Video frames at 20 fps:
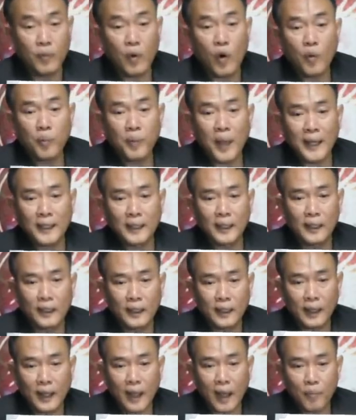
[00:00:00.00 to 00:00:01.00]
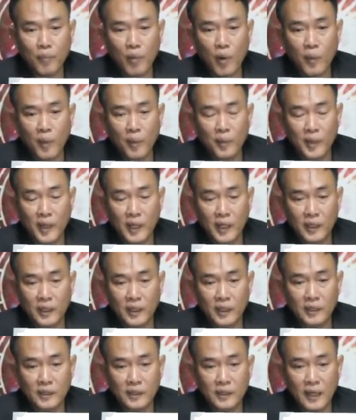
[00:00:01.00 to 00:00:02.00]
พบการเงินนะครับ พบการเงิน
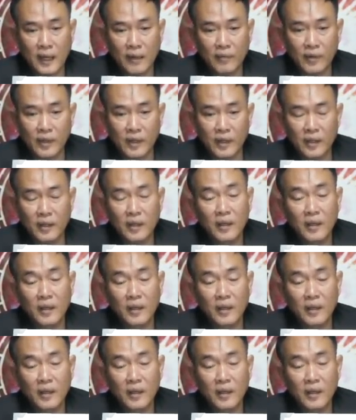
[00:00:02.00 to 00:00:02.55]
ก็คือราศี